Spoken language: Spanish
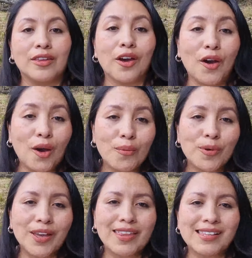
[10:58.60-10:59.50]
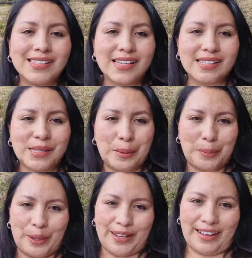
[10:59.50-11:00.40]
yo voy a descansar
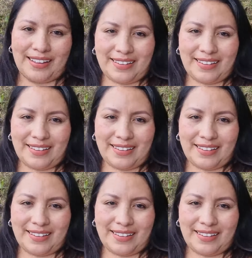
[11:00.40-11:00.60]
por acá.